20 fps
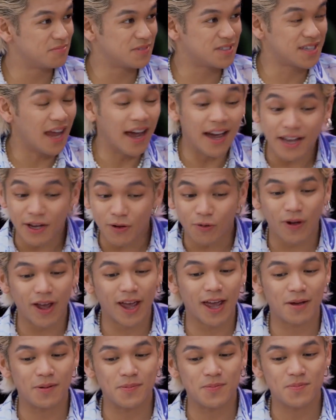Thầy của
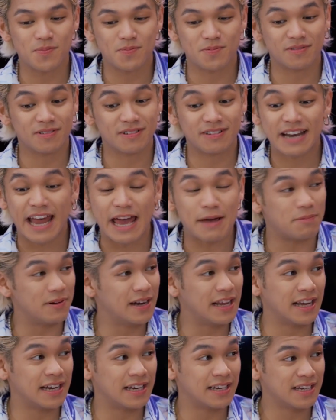em đẹp
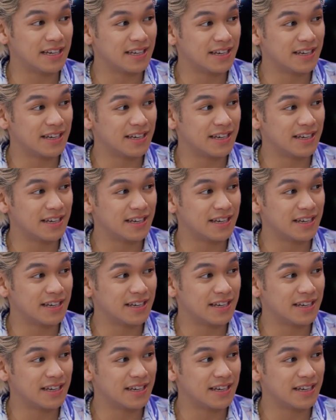lên